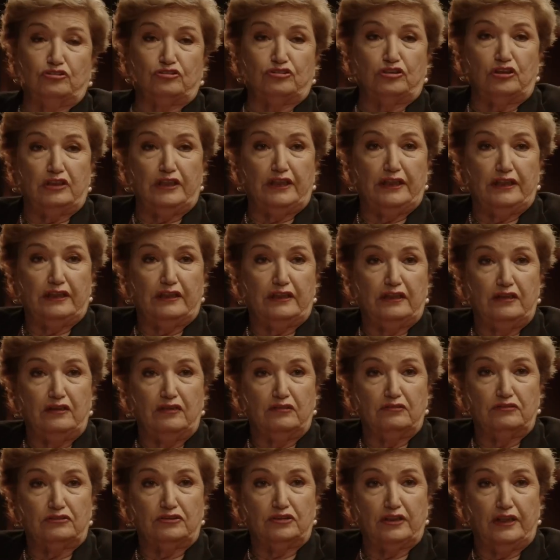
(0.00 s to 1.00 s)
lo so neanche
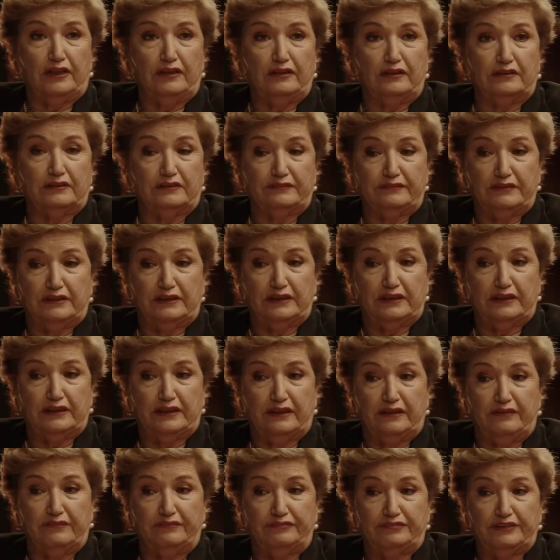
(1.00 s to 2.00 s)
io, cioè si vede
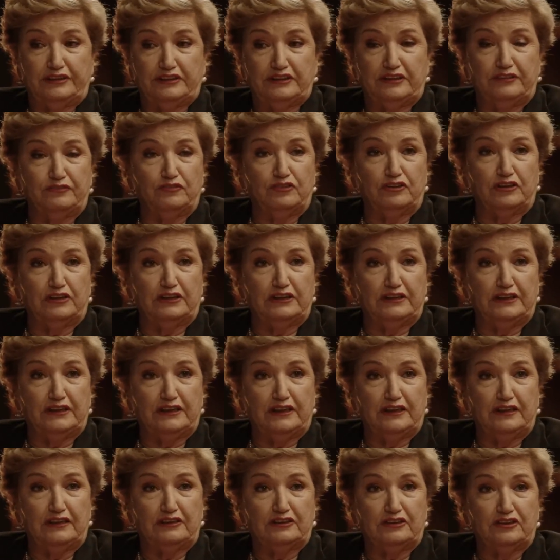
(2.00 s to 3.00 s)
che facevo
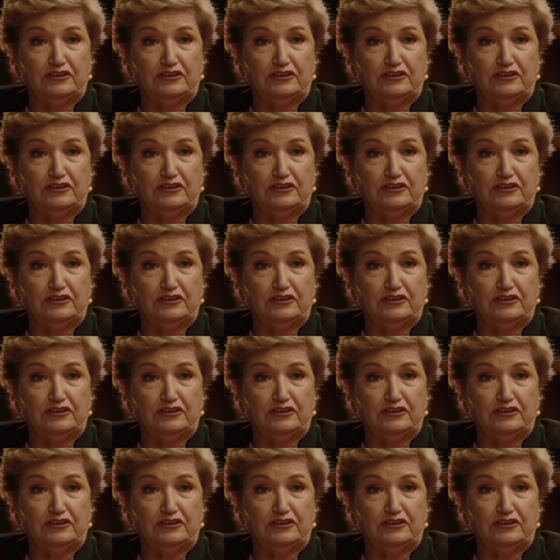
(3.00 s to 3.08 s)
ridere il